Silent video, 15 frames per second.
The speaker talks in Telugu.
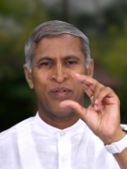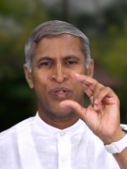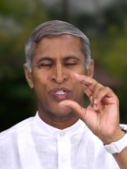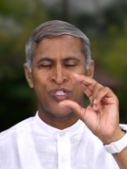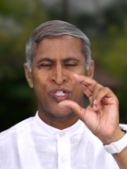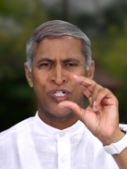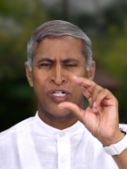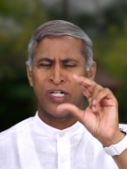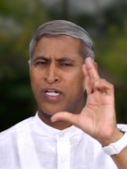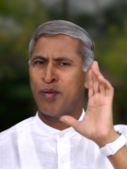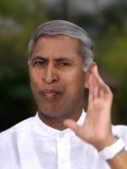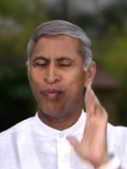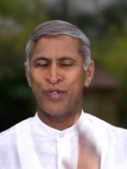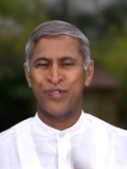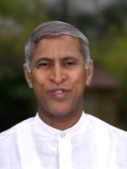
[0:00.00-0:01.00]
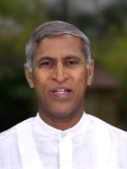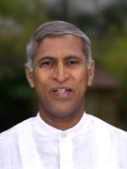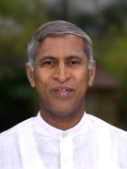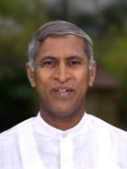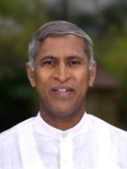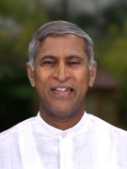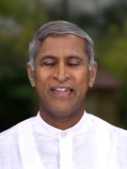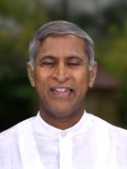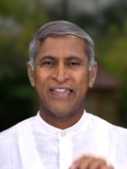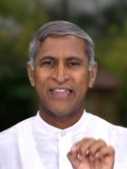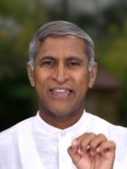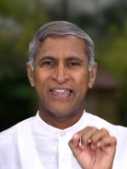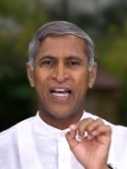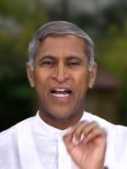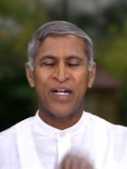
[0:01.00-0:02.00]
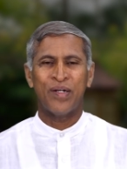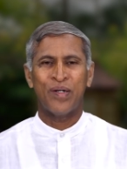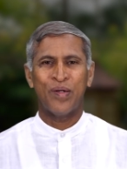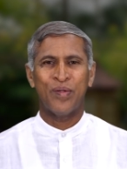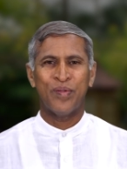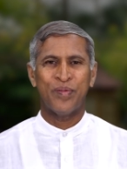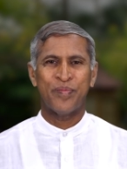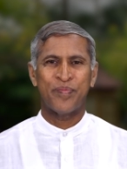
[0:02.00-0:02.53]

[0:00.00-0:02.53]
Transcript: ఒక చిన్న కప్పుడు చాలు దాంట్లో